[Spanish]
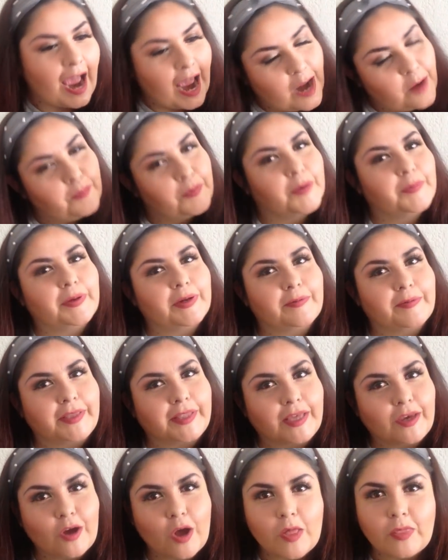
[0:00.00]
al primer
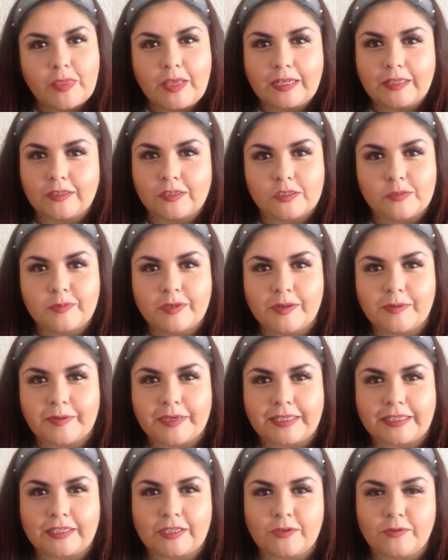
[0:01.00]
video del
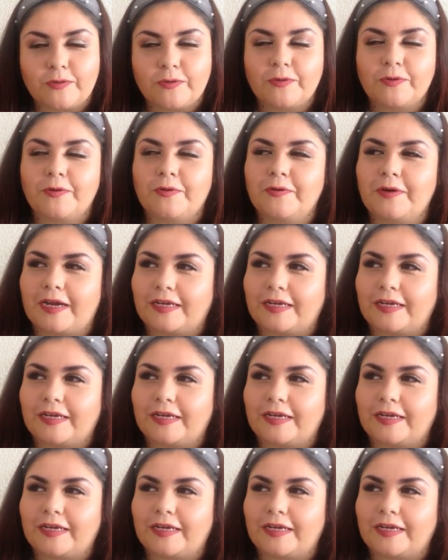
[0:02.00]
2021.